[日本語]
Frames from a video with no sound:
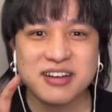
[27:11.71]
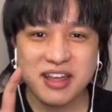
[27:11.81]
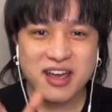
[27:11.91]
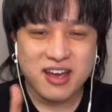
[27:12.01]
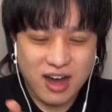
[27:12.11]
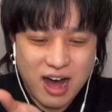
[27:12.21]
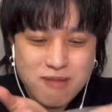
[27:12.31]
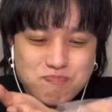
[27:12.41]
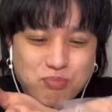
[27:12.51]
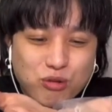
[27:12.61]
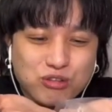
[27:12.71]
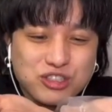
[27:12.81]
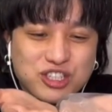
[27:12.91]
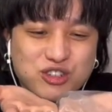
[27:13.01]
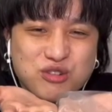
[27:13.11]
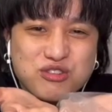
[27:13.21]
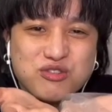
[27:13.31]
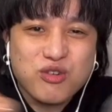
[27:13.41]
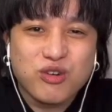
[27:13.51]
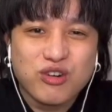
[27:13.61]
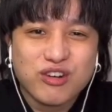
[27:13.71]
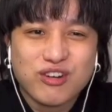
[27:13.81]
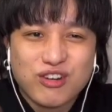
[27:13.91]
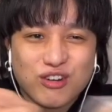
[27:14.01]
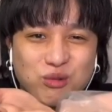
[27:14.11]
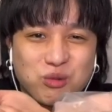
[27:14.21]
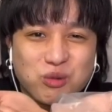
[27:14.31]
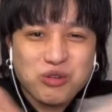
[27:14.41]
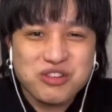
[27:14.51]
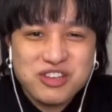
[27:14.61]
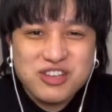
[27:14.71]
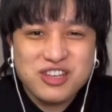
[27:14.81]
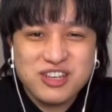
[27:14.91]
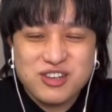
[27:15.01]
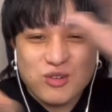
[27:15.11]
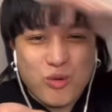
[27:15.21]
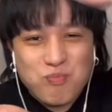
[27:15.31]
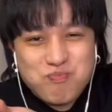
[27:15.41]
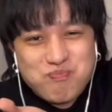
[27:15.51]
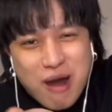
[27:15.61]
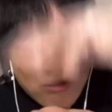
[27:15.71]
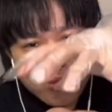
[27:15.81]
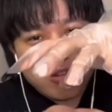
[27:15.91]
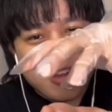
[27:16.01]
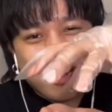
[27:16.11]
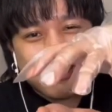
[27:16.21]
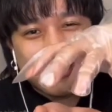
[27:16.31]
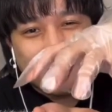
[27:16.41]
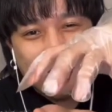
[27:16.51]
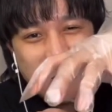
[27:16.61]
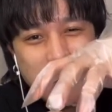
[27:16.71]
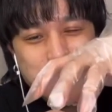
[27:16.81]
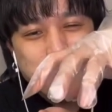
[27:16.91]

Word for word: なんかね、発泡スチロールの、こう、こう、パコってなってんだよね。